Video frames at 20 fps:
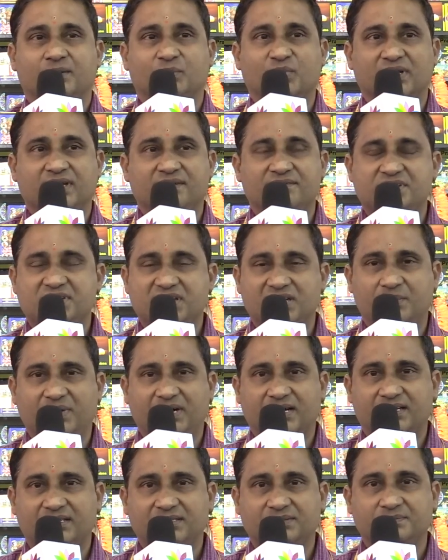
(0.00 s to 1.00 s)
நம்முடைய
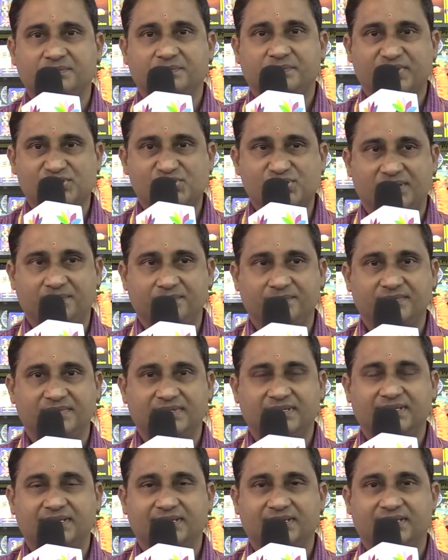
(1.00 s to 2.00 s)
விஜயபாரதம் பிரசுரம்
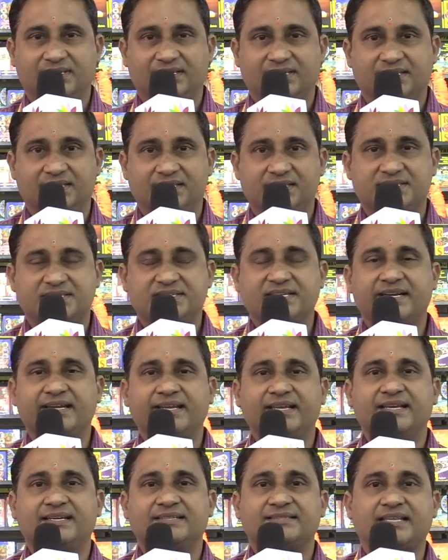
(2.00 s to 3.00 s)

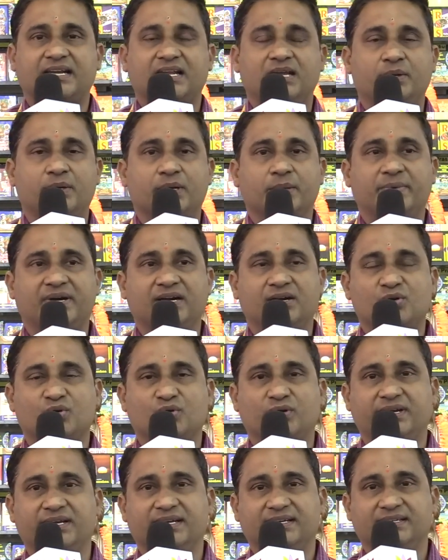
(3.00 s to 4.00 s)
சென்னையை தலையிடமாக
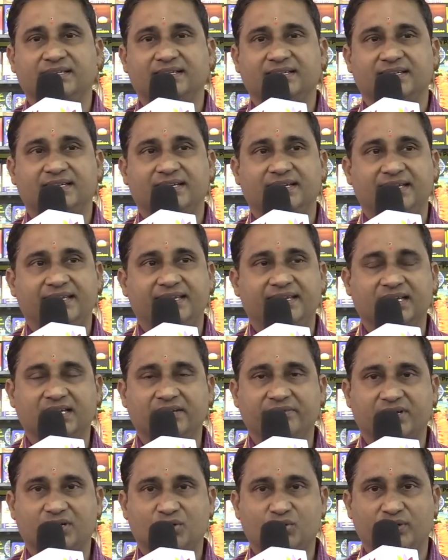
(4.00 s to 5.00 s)
கொண்டு
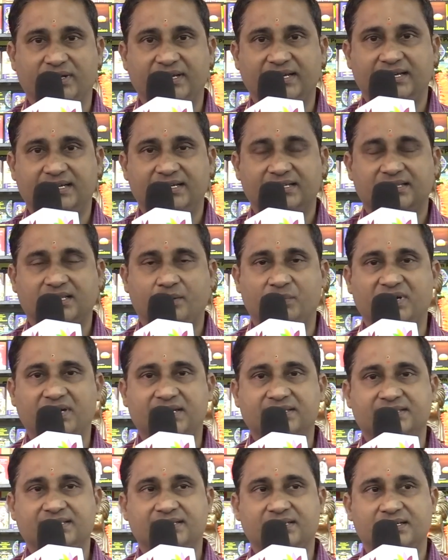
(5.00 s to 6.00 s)
இயங்கி வரக்கூடிய
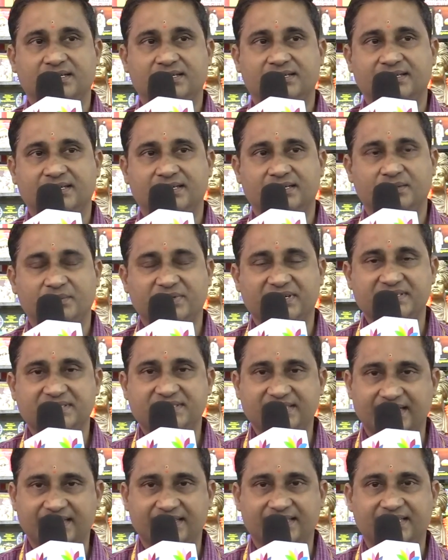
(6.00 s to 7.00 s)
தமிழகத்தின்
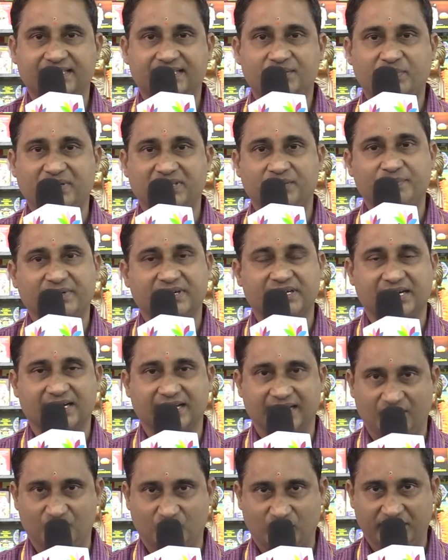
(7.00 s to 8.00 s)
மிகச்சிறந்த
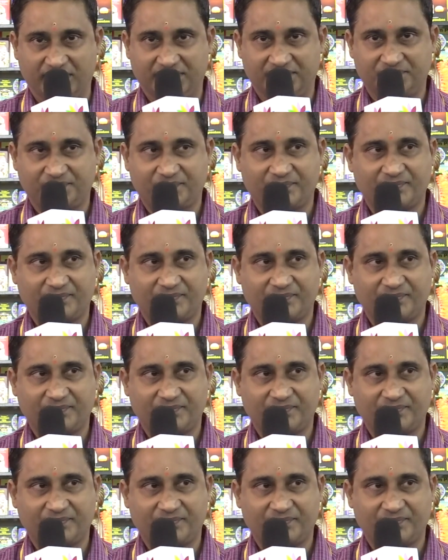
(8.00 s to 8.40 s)
பதிப்பகங்களில் ஒன்று